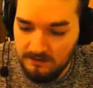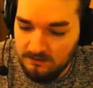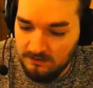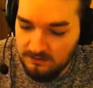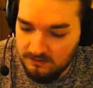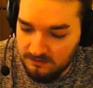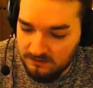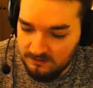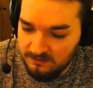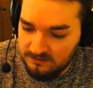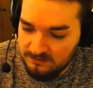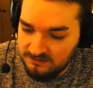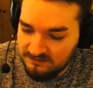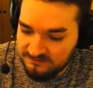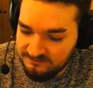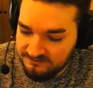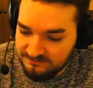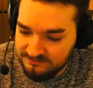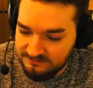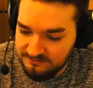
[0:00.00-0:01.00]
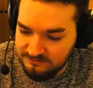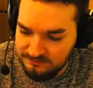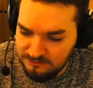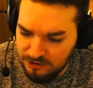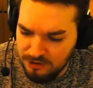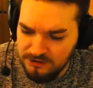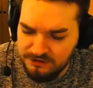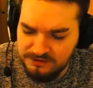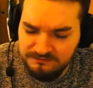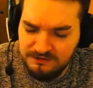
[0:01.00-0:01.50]
Und
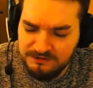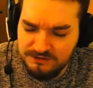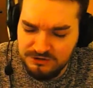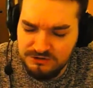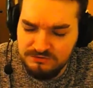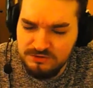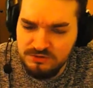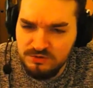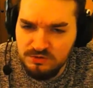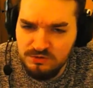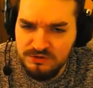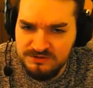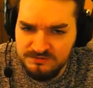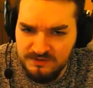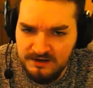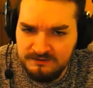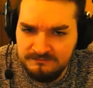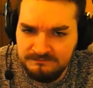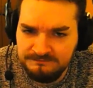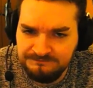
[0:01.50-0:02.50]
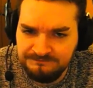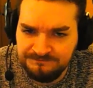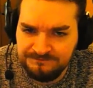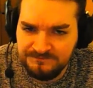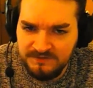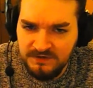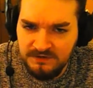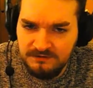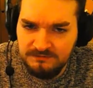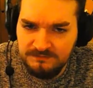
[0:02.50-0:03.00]
ja, ich werde da schon was Cooles machen.
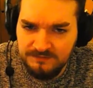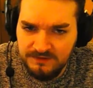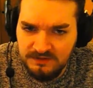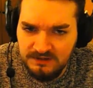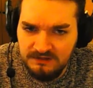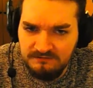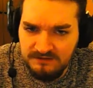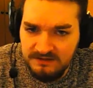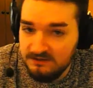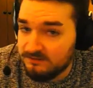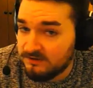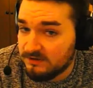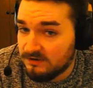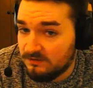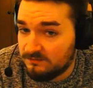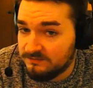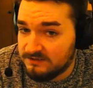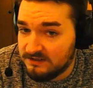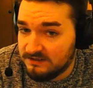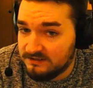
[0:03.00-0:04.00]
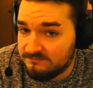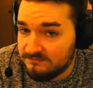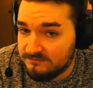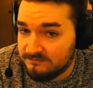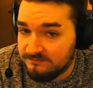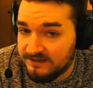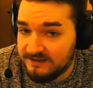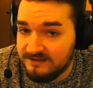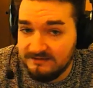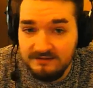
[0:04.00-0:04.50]
Ja, und der Gewinner bekommt dann
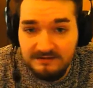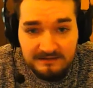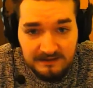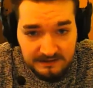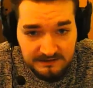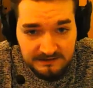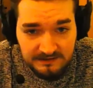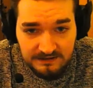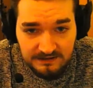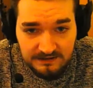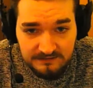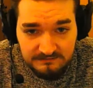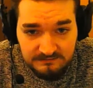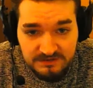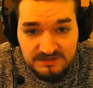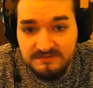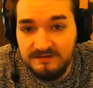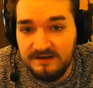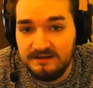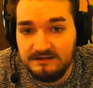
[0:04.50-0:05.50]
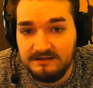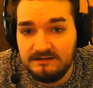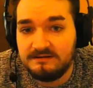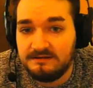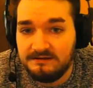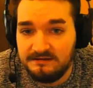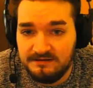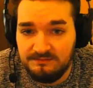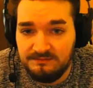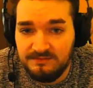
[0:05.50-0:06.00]
mein Taktiker. Zweiter,
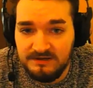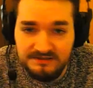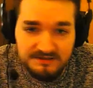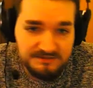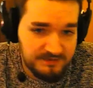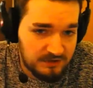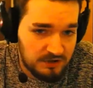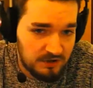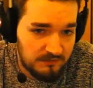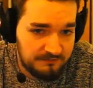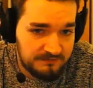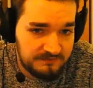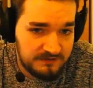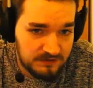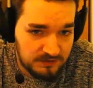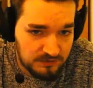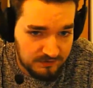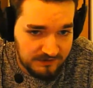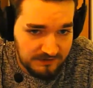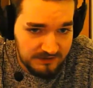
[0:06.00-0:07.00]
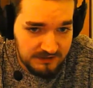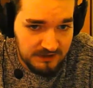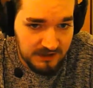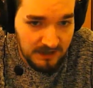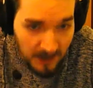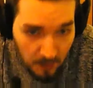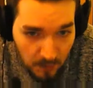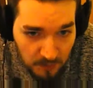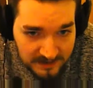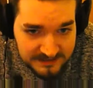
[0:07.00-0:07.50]
dritter Platz bekommt natürlich
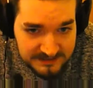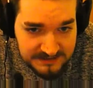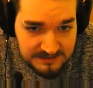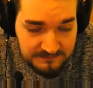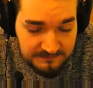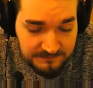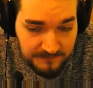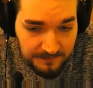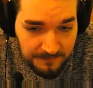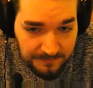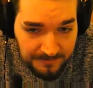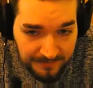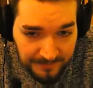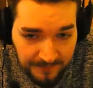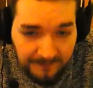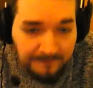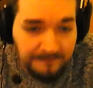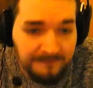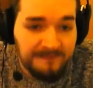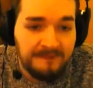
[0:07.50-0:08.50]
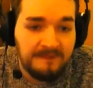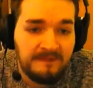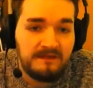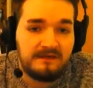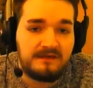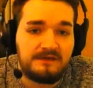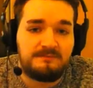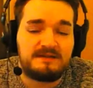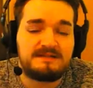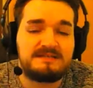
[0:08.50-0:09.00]
auch was. Ja?
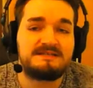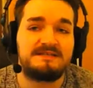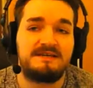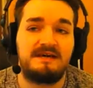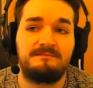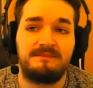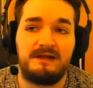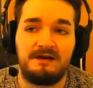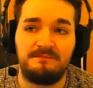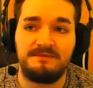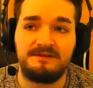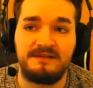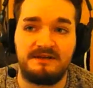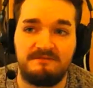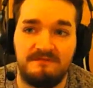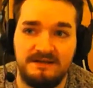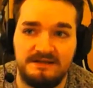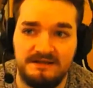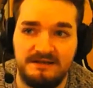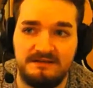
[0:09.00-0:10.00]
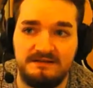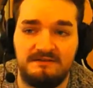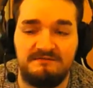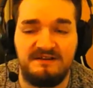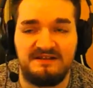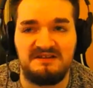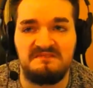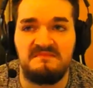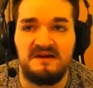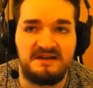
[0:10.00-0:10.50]
Ich mache das eher am Nachmittag, weil ich denke, da
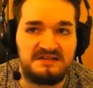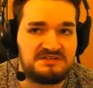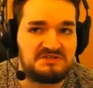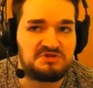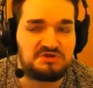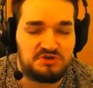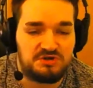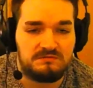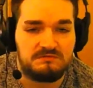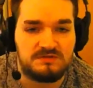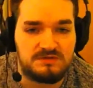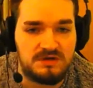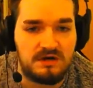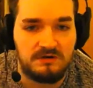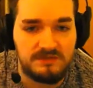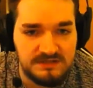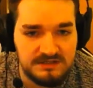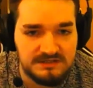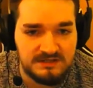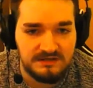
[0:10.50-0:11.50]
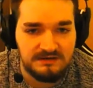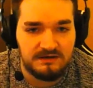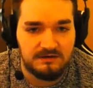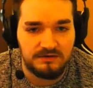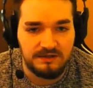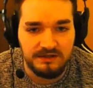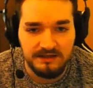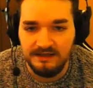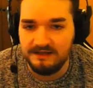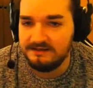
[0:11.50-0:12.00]
werden die meisten schon zu Hause sein, auch
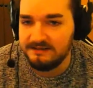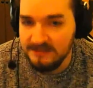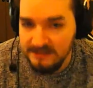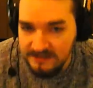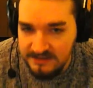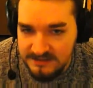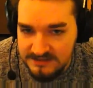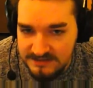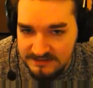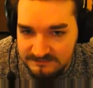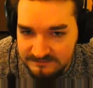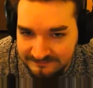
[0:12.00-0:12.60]
die kleinen Kiddies.